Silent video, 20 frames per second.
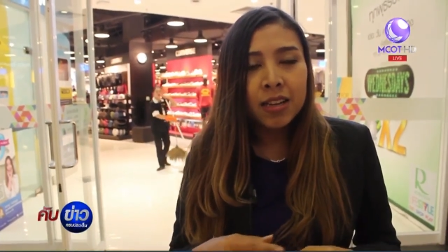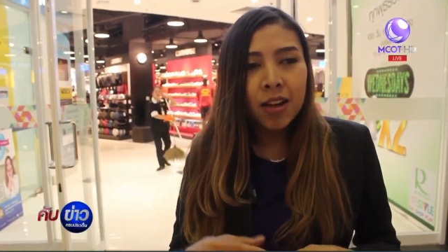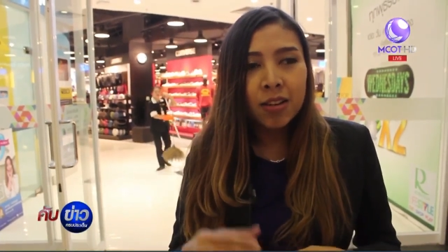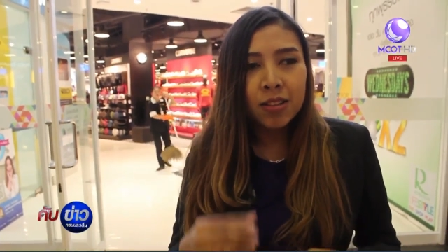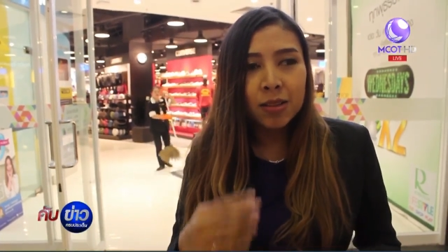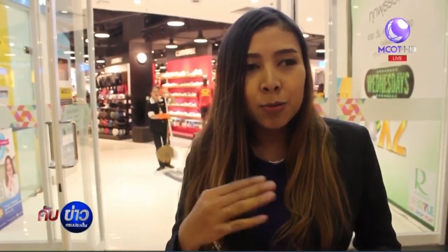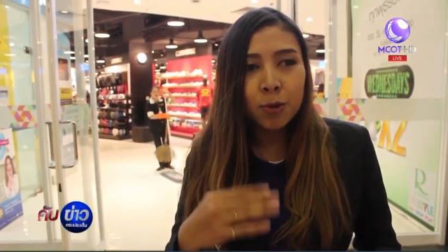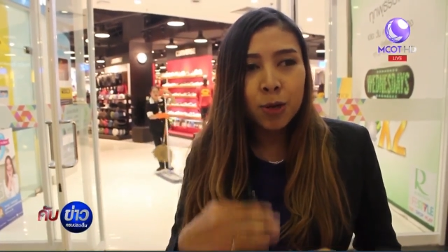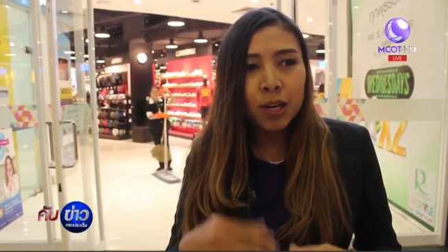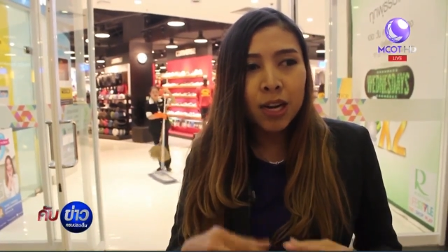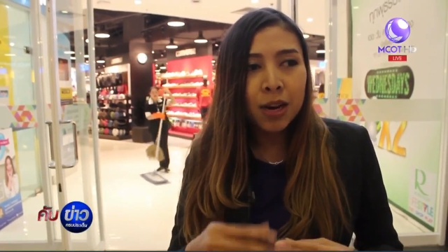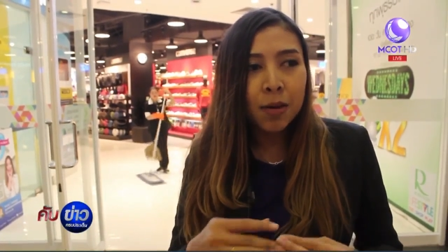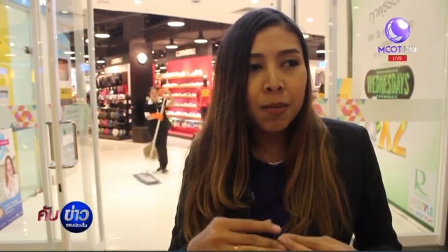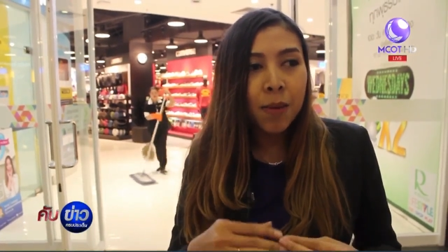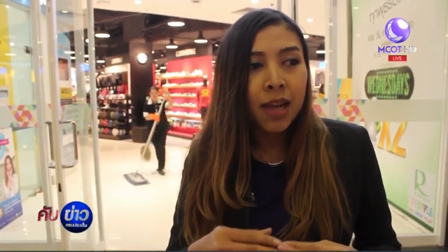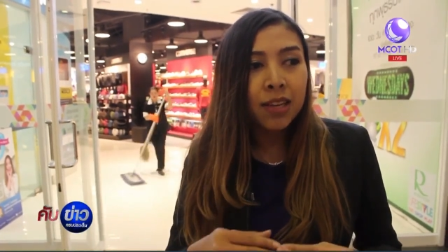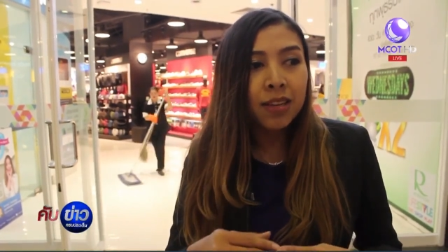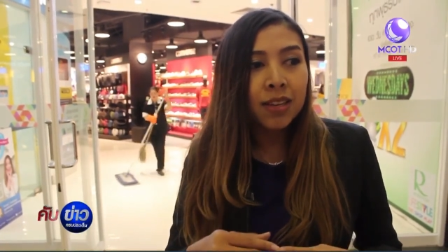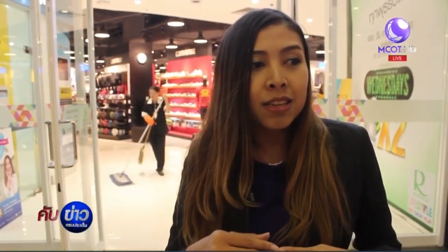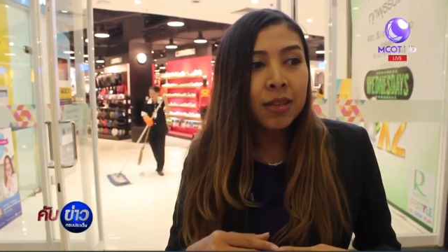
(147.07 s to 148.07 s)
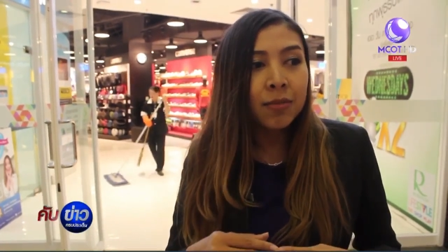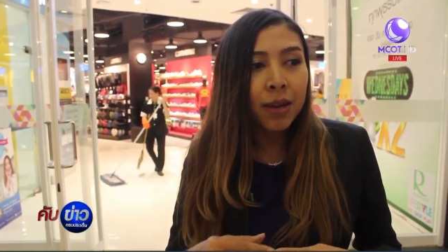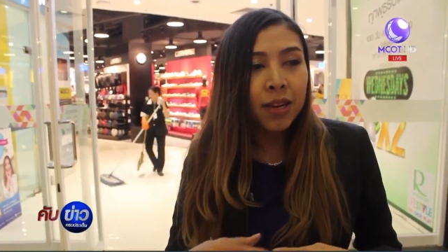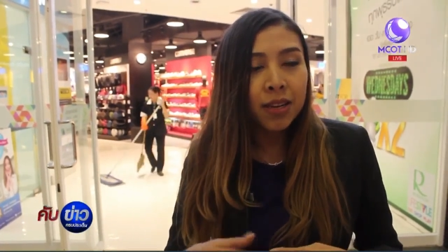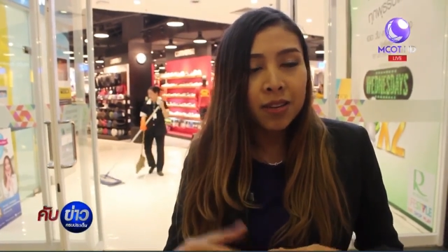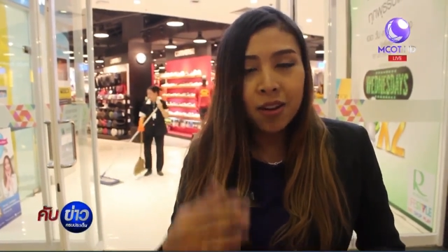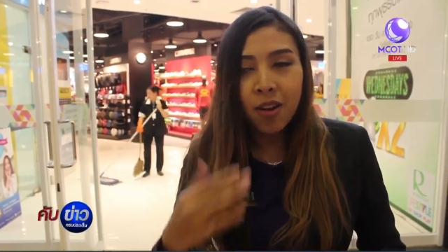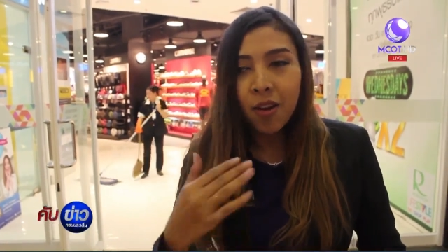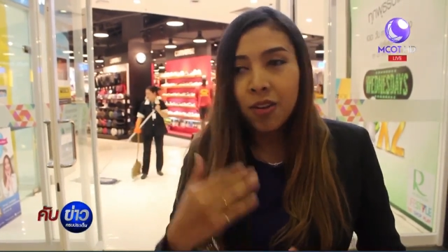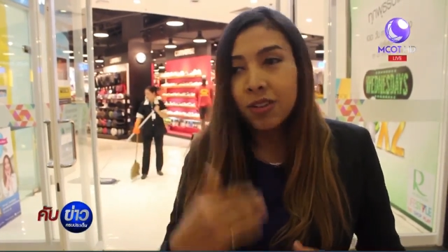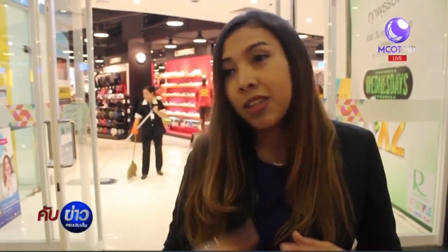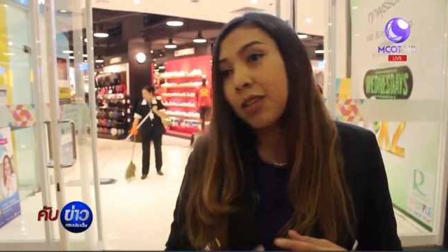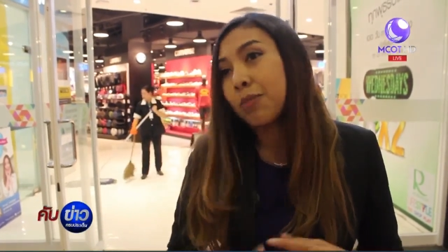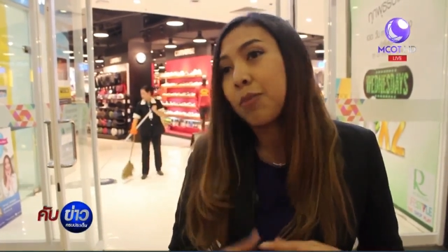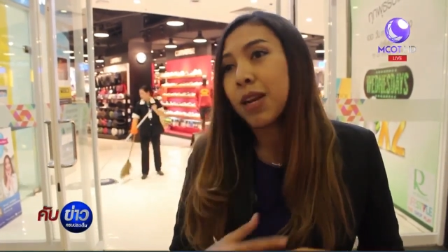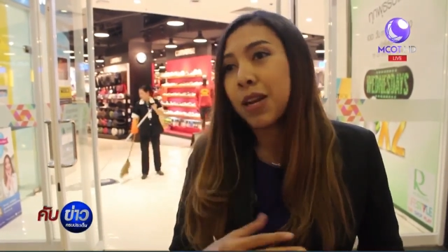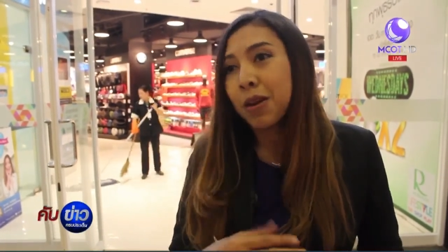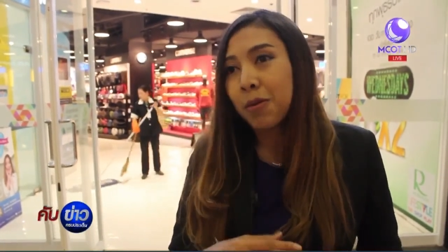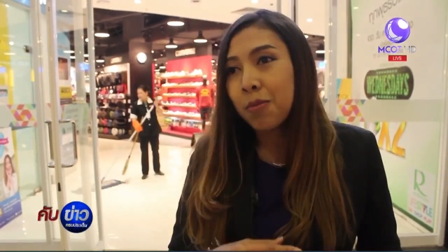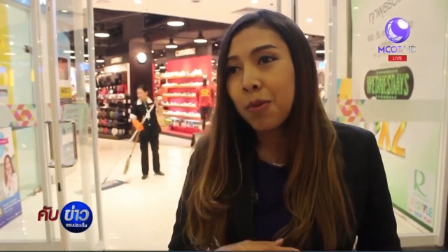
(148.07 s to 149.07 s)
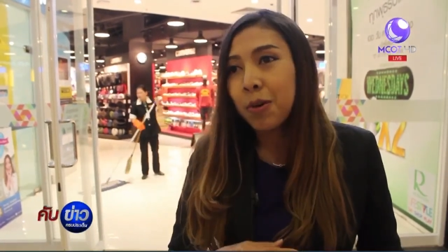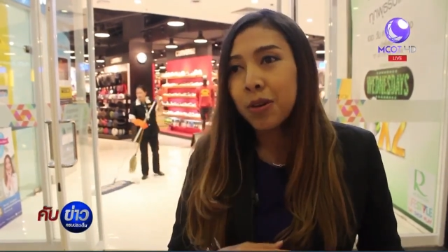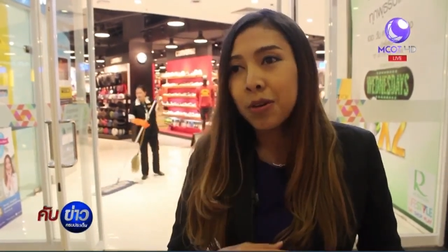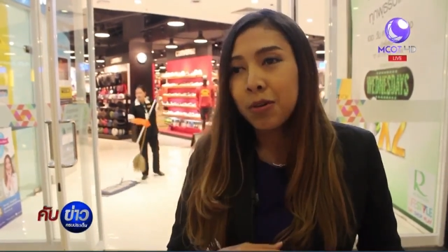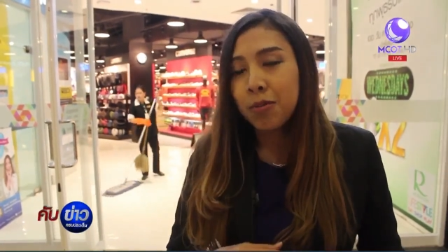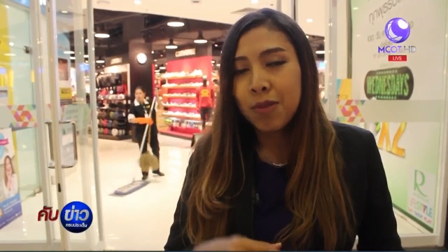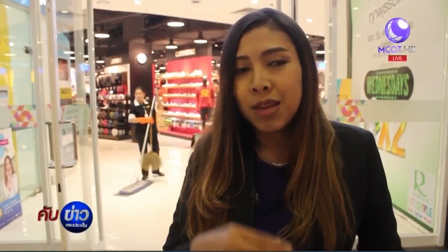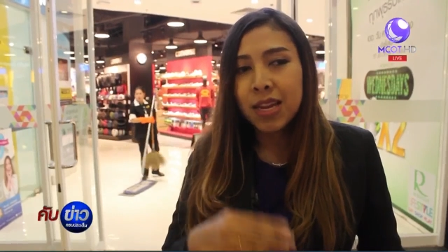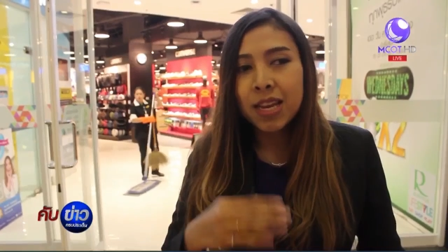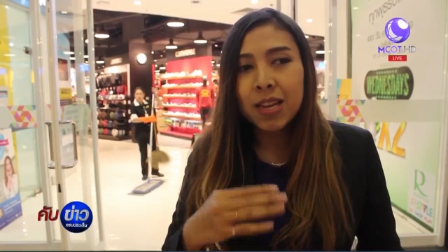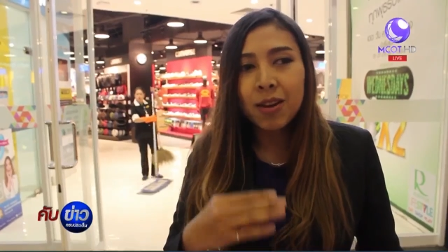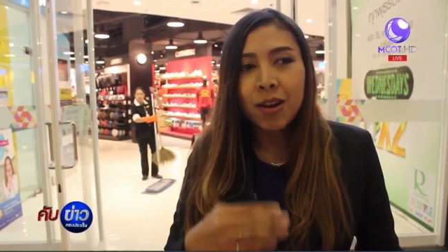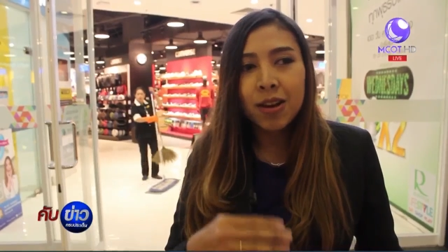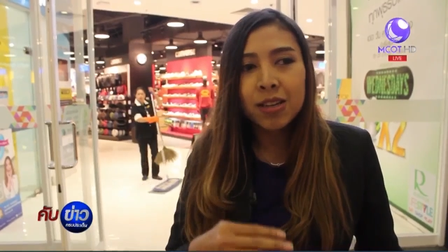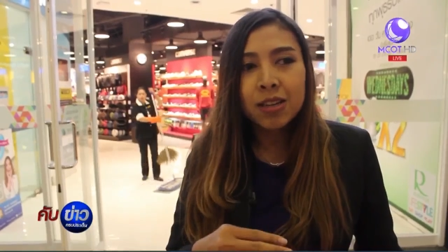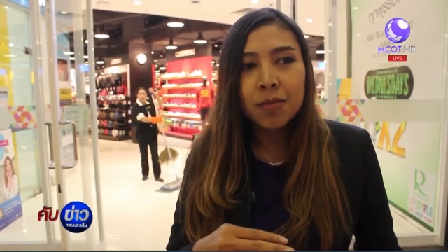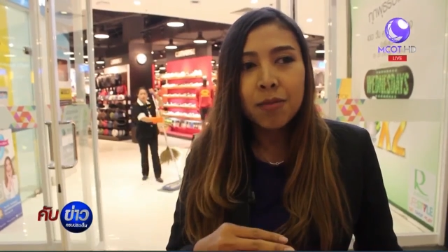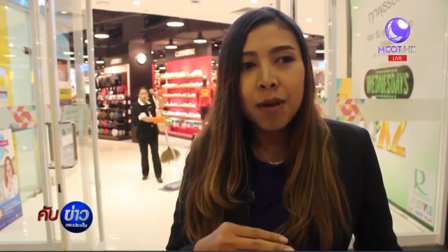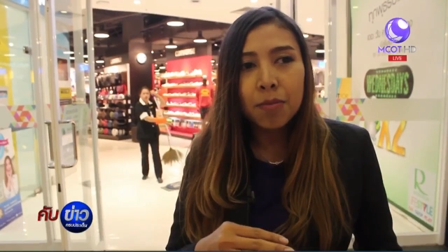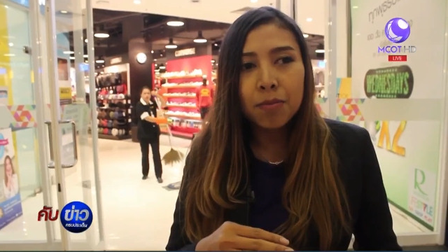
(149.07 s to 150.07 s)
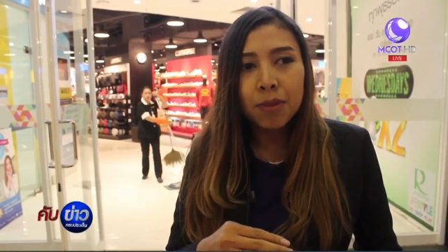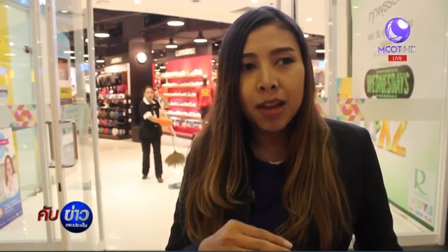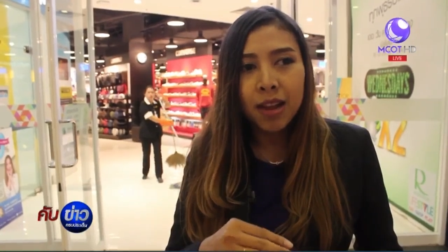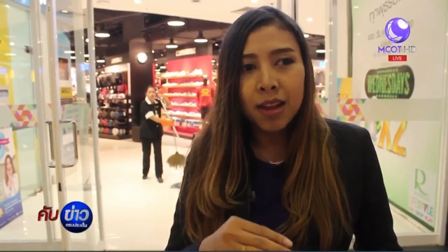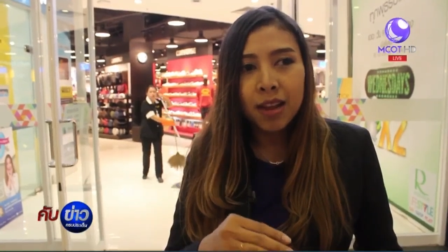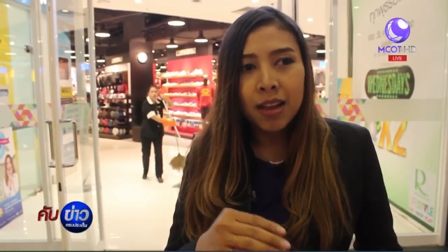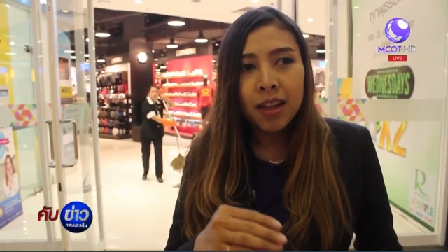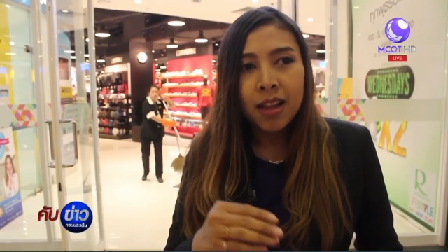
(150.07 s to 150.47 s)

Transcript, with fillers: เอาจำนวนธนบัตรก็คือหมายถึงถอนเงินมาทั้งหมดมีกี่ร้อยฉบับเนี่ย